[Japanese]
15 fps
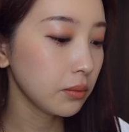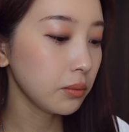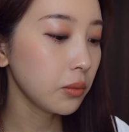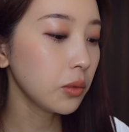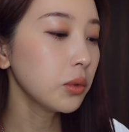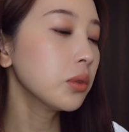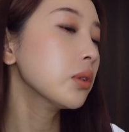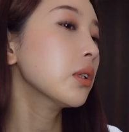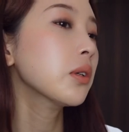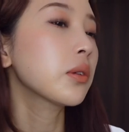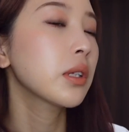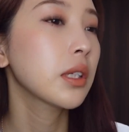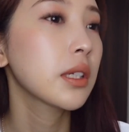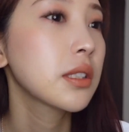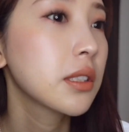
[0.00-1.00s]
本当でこ
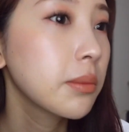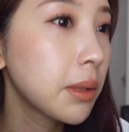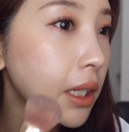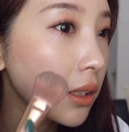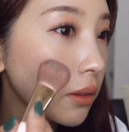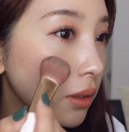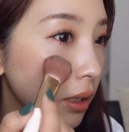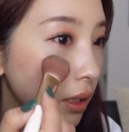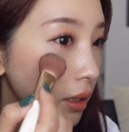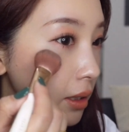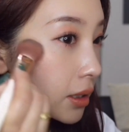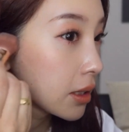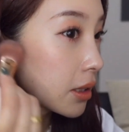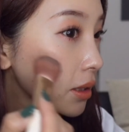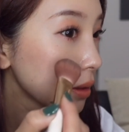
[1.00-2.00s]
れ夏メイクって感
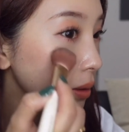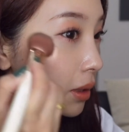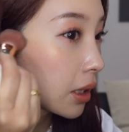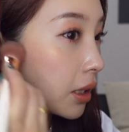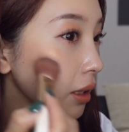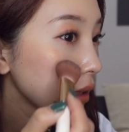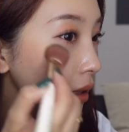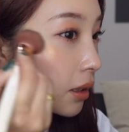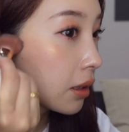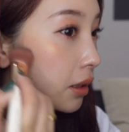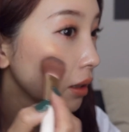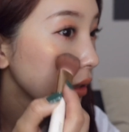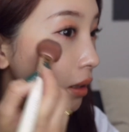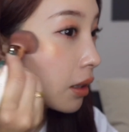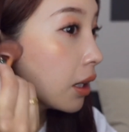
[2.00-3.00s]
じですよね
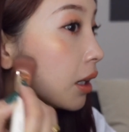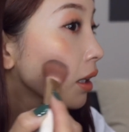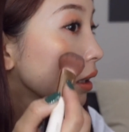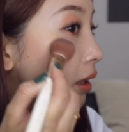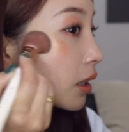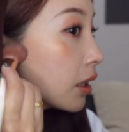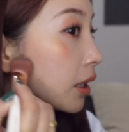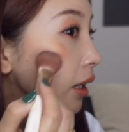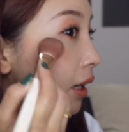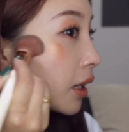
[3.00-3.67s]
あ綺麗